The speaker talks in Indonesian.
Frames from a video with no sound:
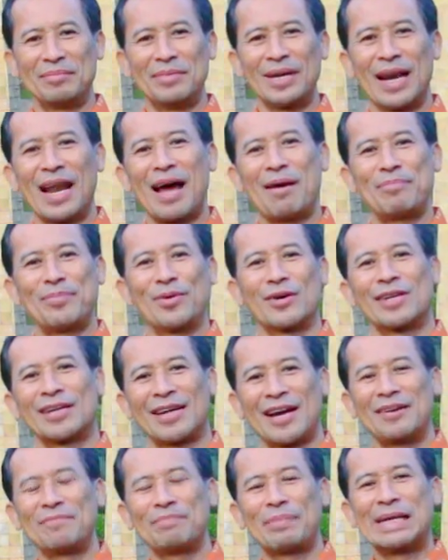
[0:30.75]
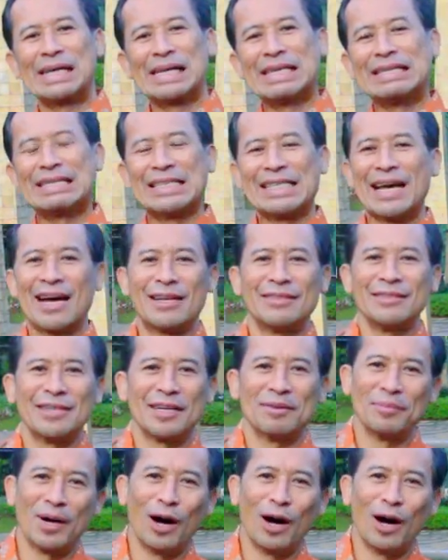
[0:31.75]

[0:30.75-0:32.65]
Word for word: melaporkan penelitiannya